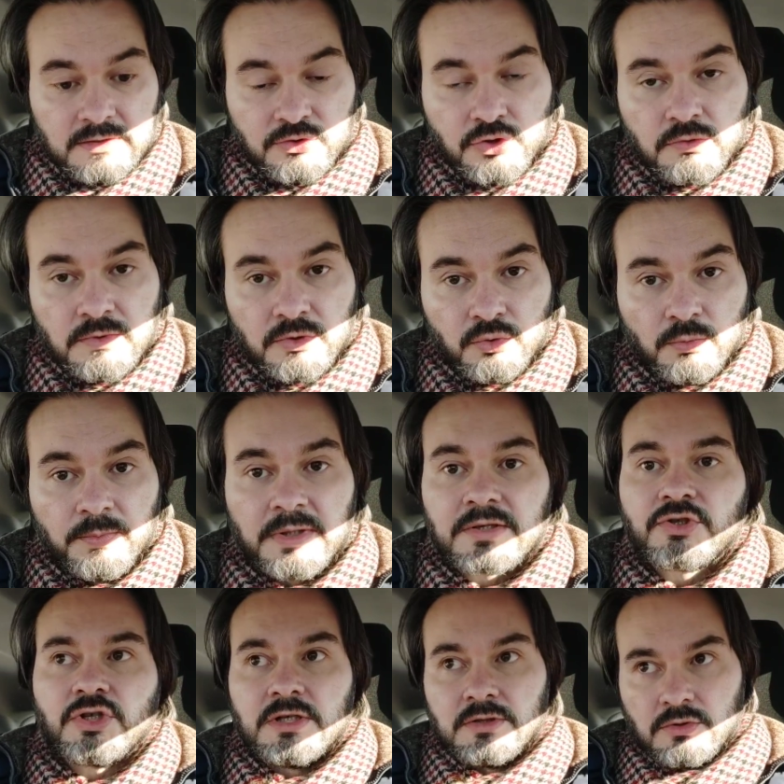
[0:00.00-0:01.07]

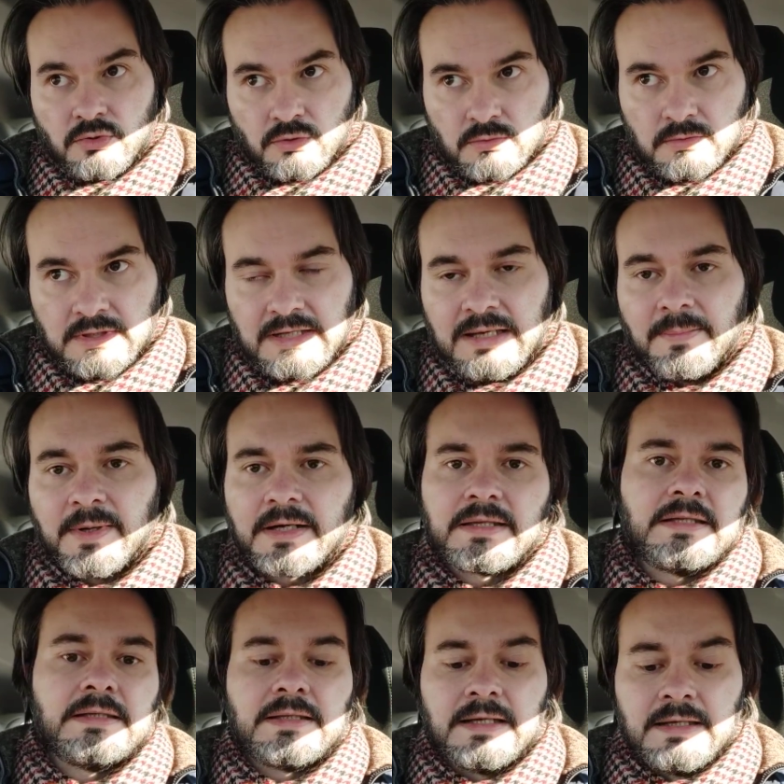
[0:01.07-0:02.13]
51% della
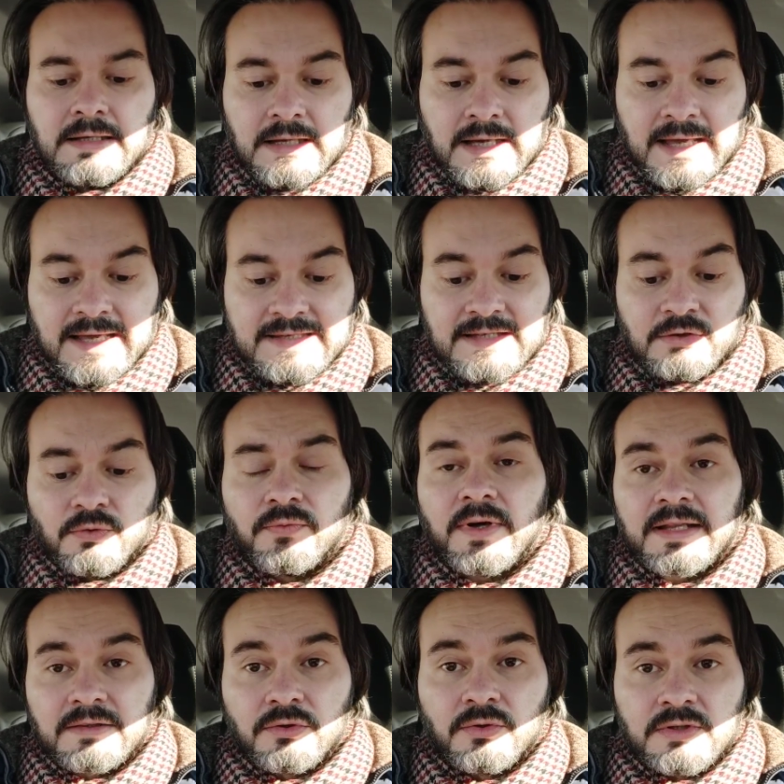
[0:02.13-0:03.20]
partita, è stato,
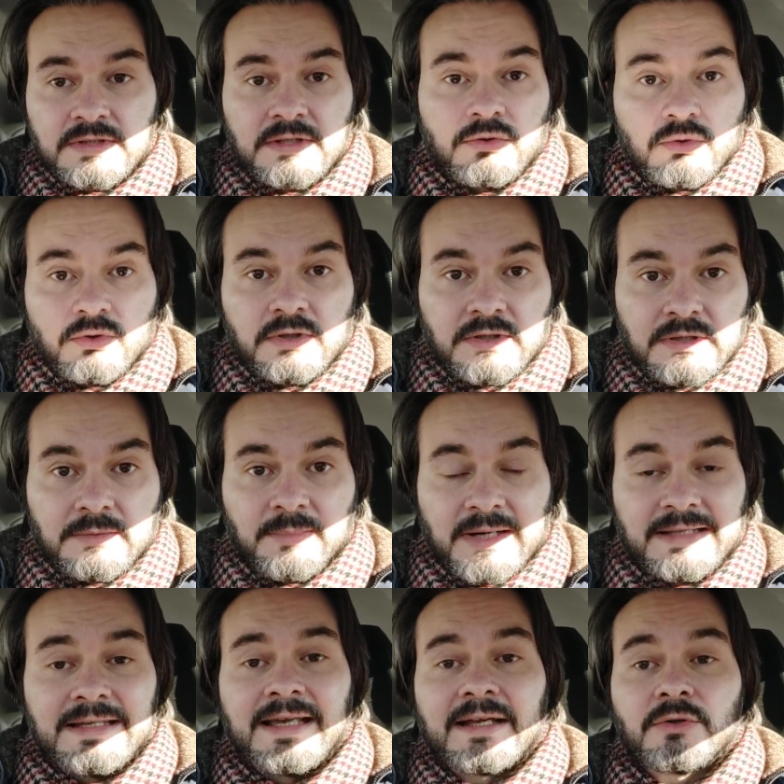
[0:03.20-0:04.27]
fatto, è stato eh,
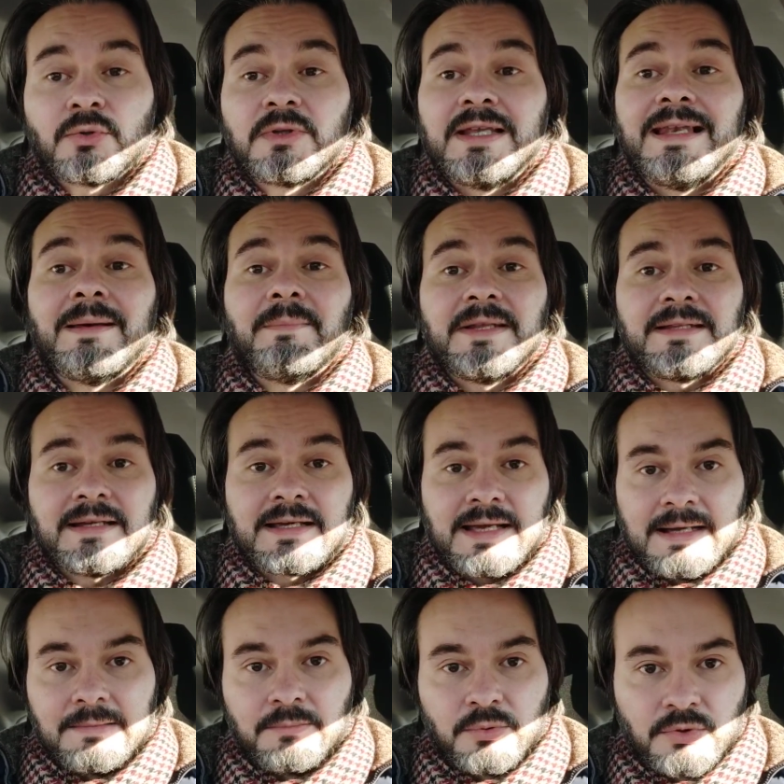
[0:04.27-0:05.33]
praticato nella metà
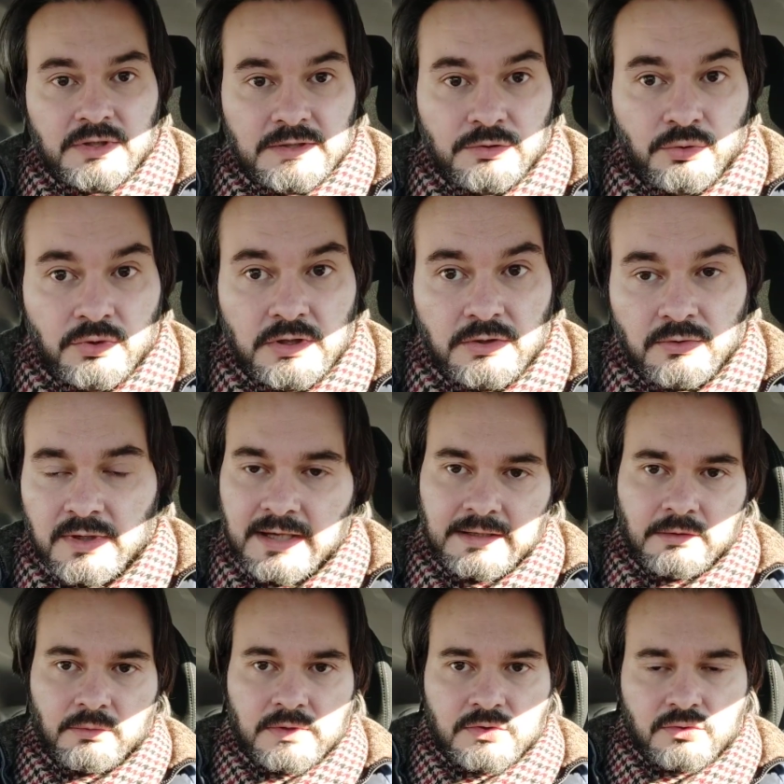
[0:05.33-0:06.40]
campo del Torino.
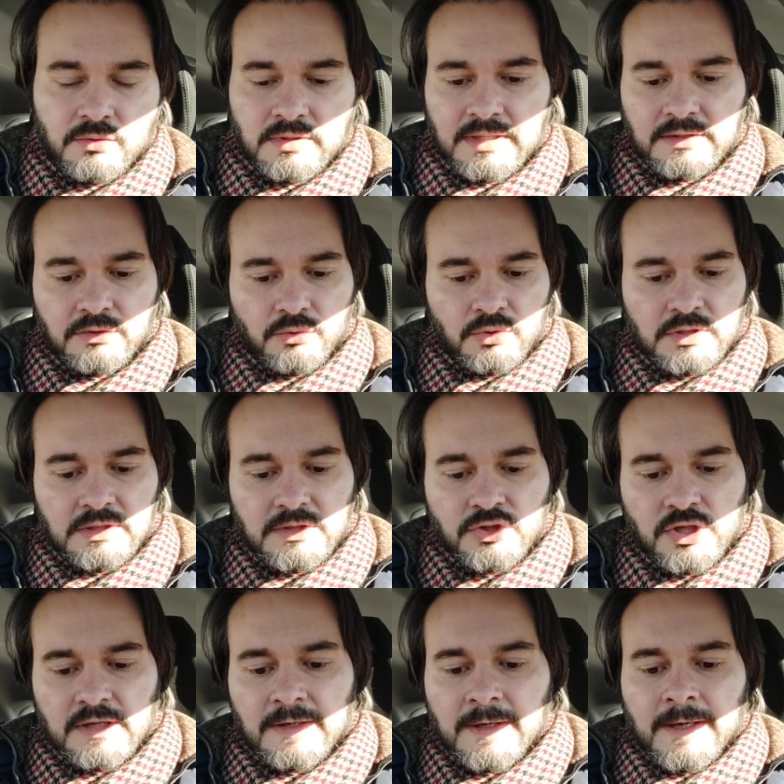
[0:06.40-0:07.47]
Anche questo è un altro
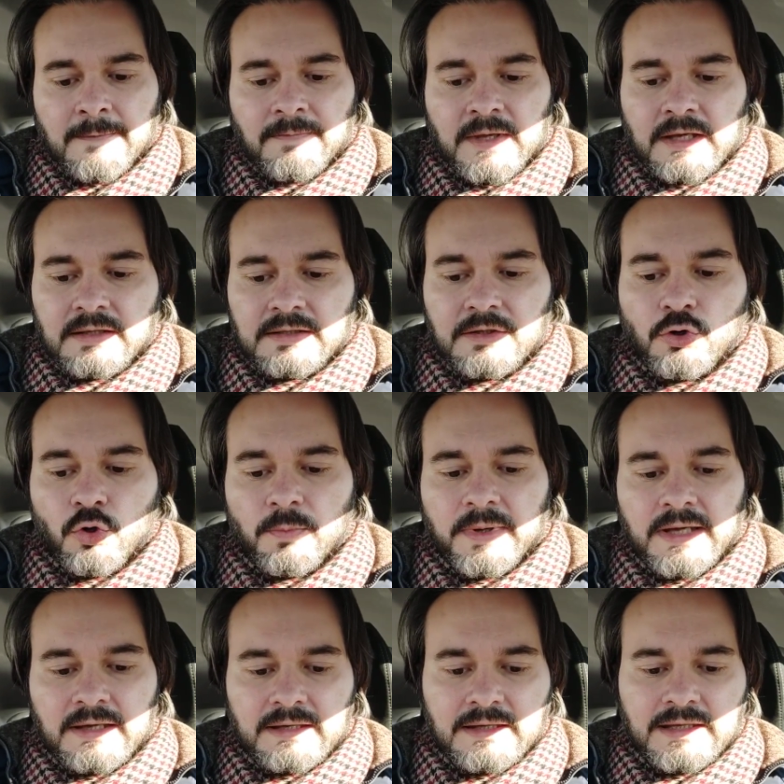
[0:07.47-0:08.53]
indice eh, di
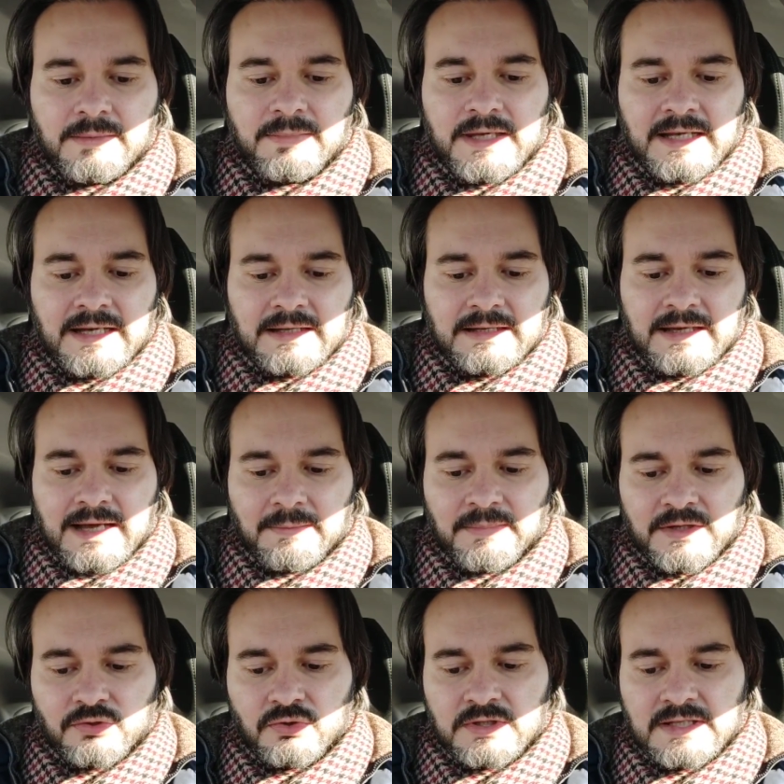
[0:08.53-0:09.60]
come il Milan
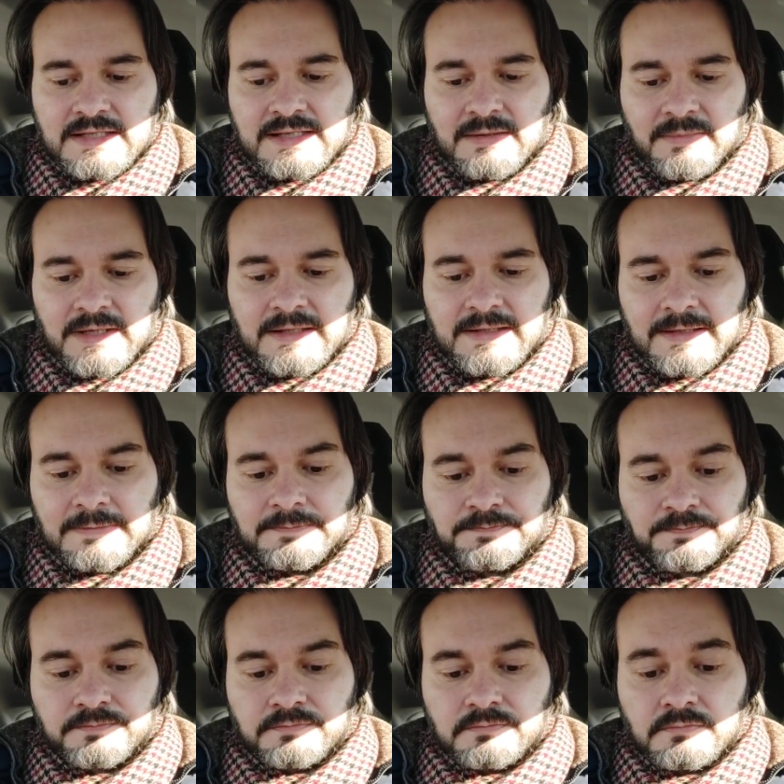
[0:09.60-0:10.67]
abbia sostanzialmente